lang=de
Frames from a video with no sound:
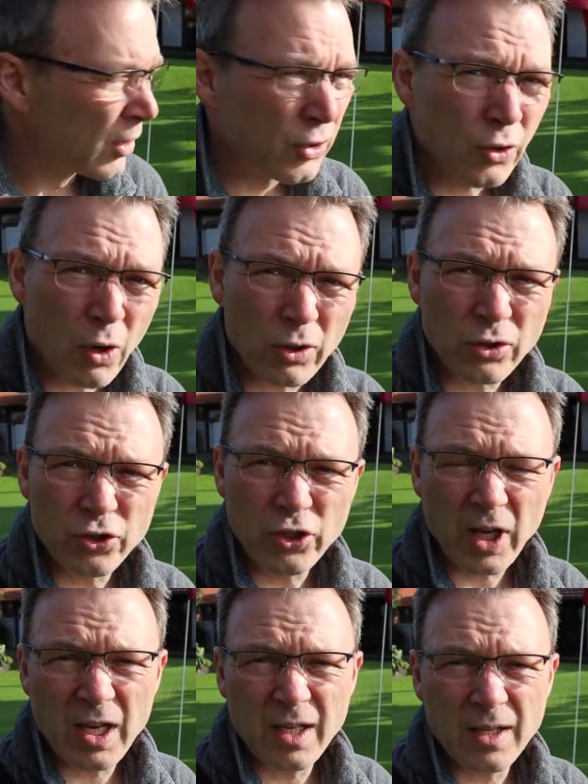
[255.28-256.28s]

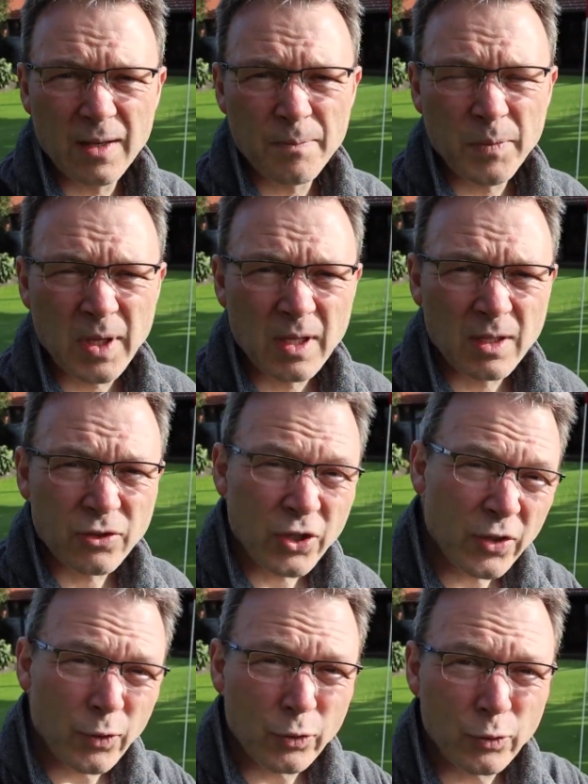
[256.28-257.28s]
Trockenstelle,
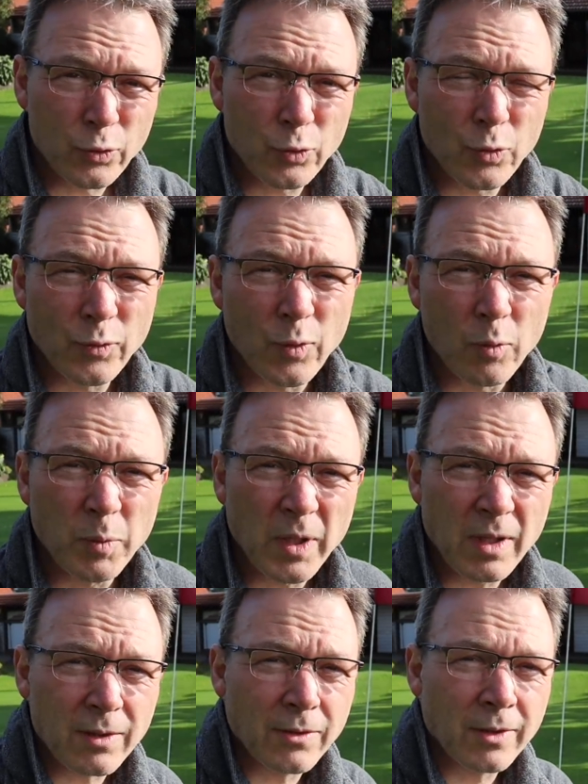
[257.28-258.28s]
Stichwort
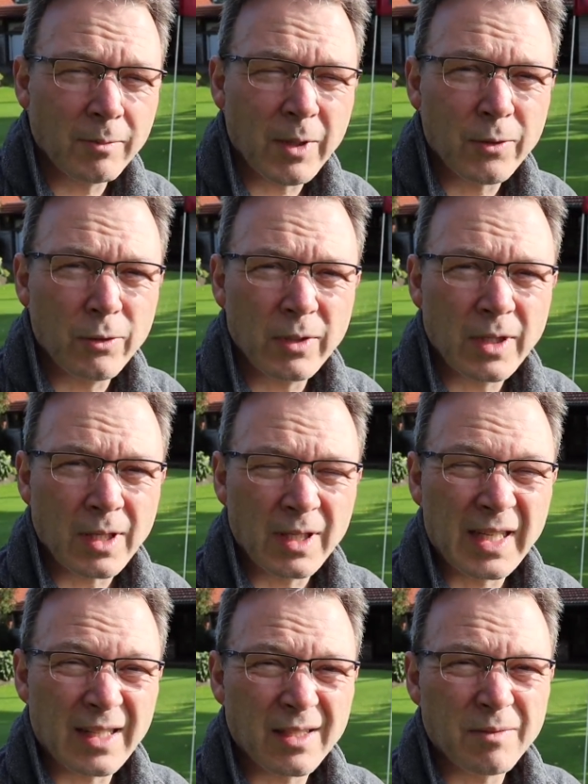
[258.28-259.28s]
Hydrophobie, könnt ihr nochmal gucken, ich hatte
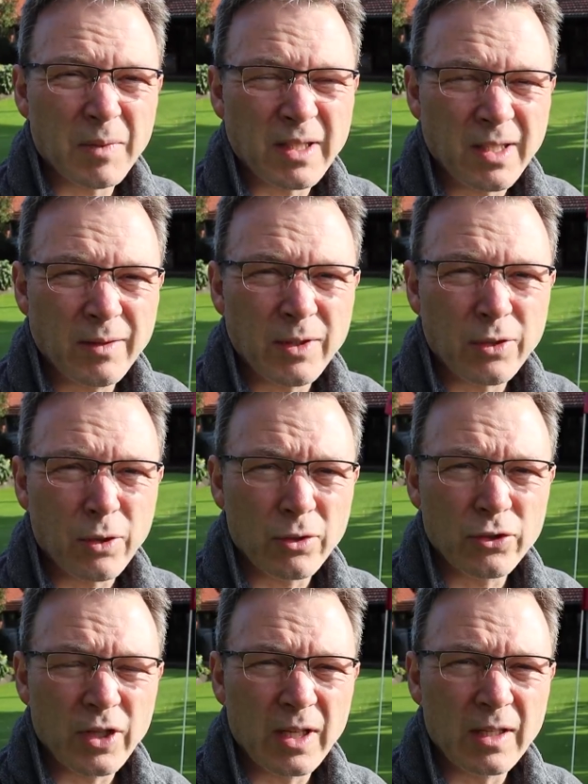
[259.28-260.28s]
eine ganz massive
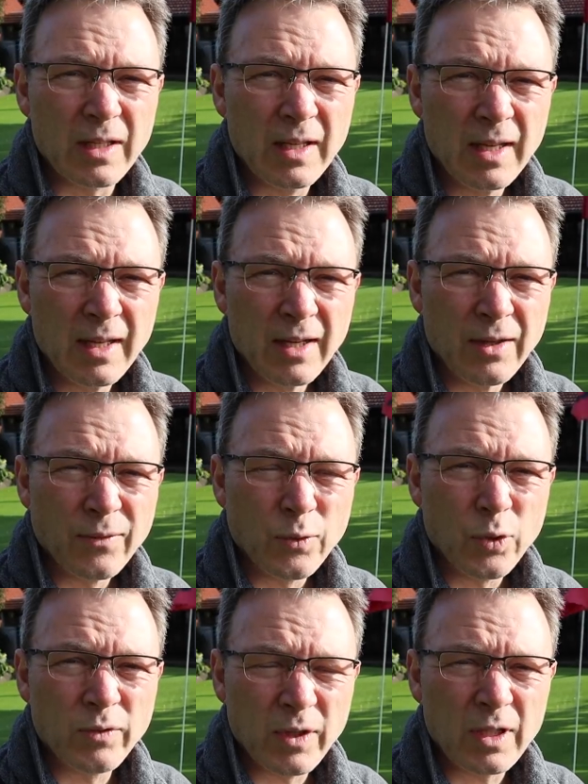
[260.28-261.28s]
Trockenstelle,
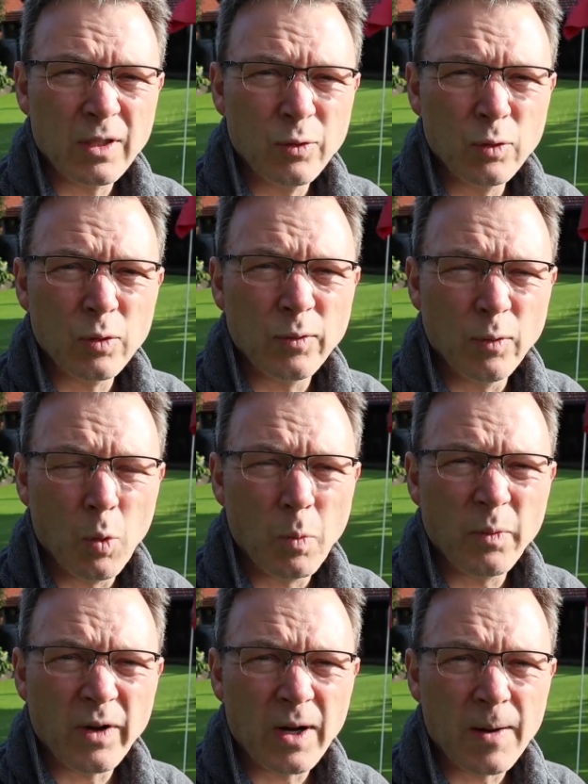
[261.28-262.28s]
wo ich wirklich hydrophob
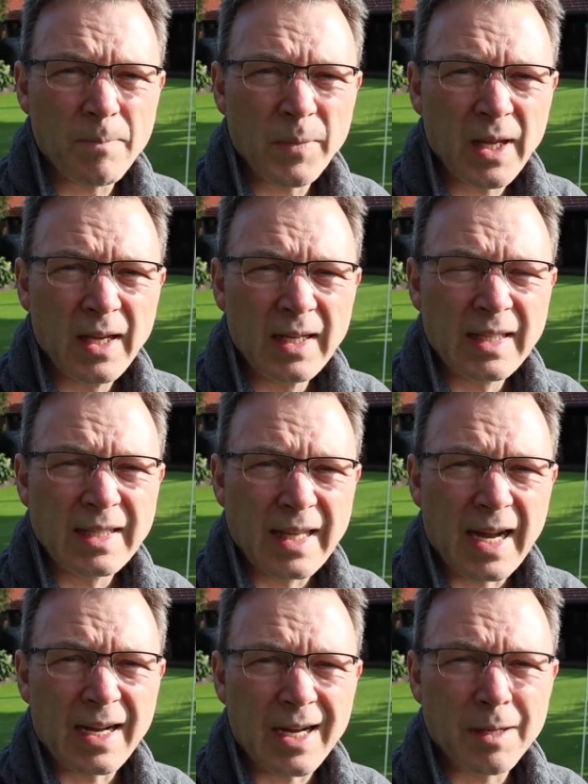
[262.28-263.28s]
war.
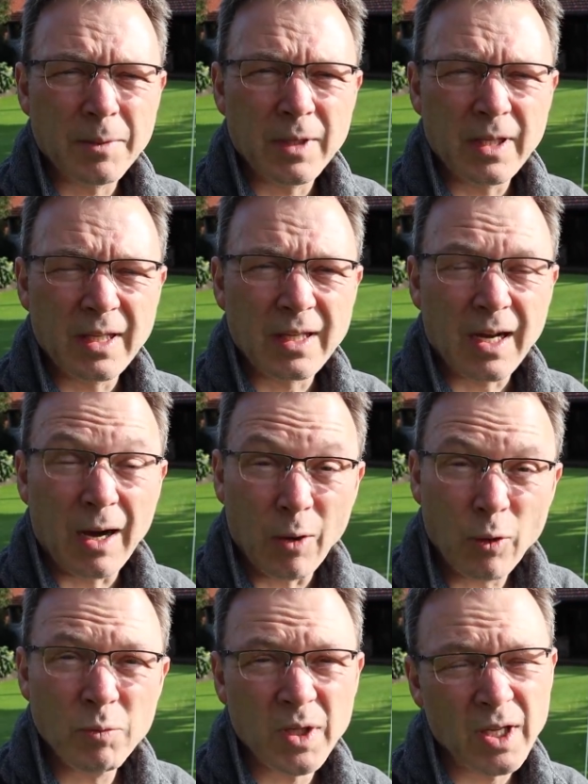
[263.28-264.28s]
Da habe ich
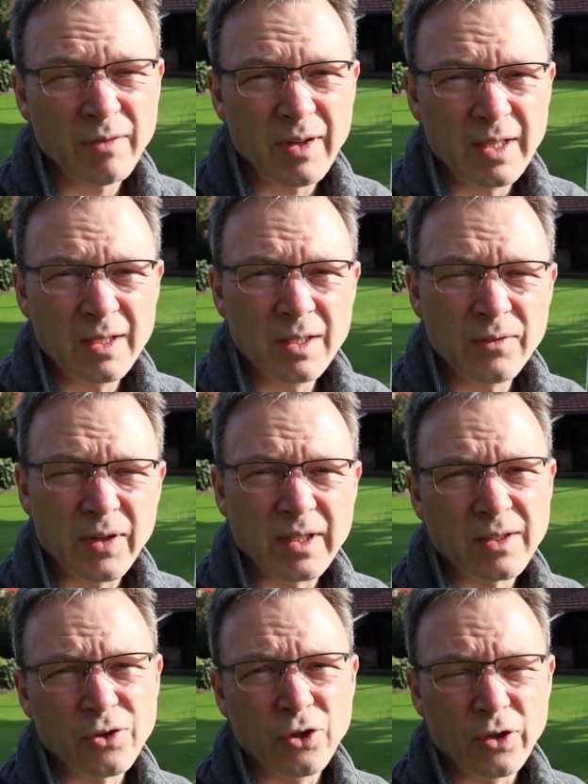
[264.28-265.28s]
auch mittlerweile eine
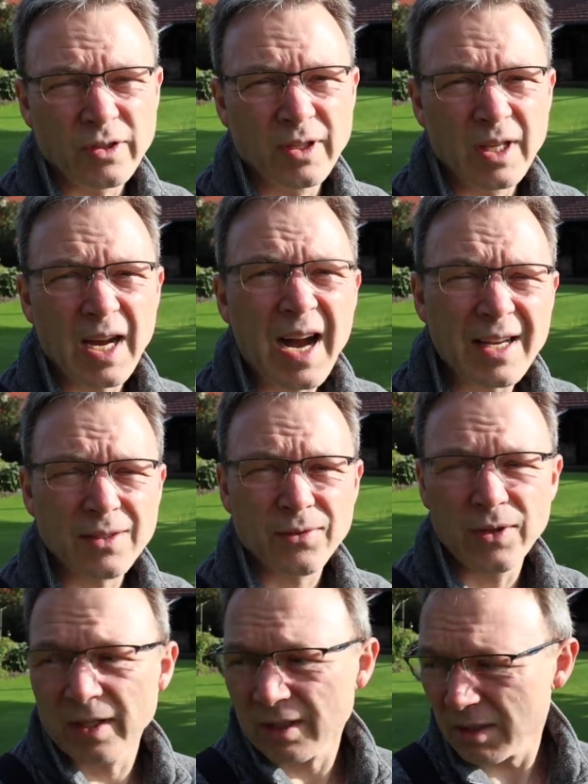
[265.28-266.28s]
fast geschlossene
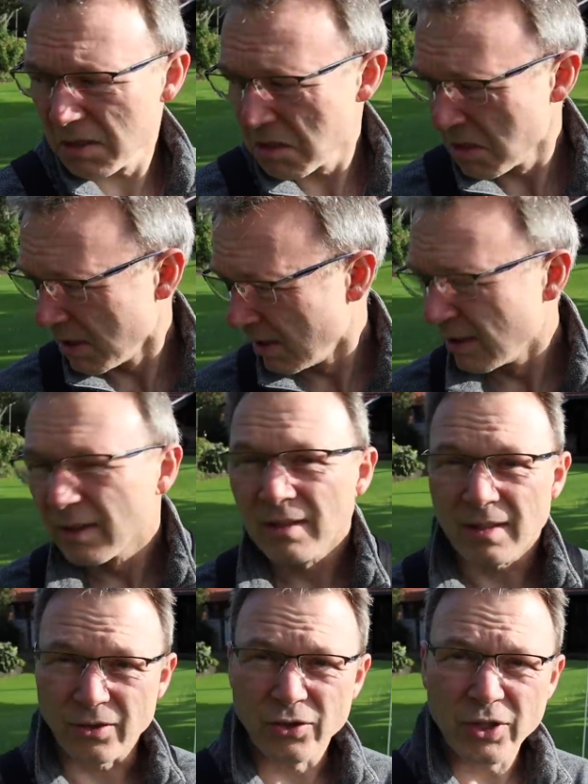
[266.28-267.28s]
Rasenfläche.
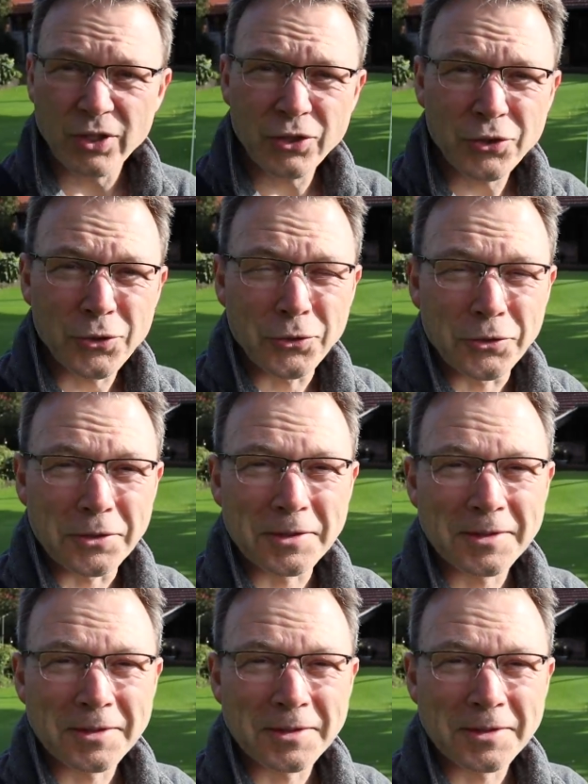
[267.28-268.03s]
Das ist richtig schön.